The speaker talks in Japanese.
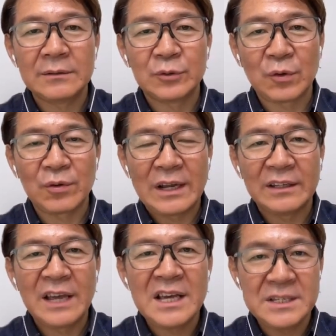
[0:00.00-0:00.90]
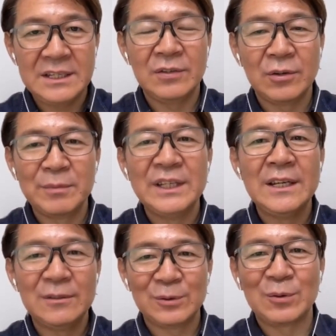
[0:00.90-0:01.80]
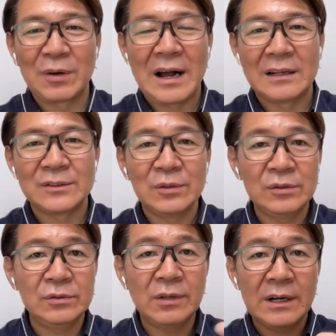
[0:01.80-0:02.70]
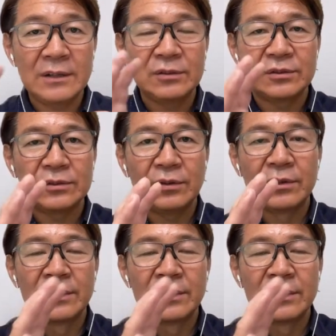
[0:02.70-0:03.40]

ことのない景色を見に行くとかそういうのが一つの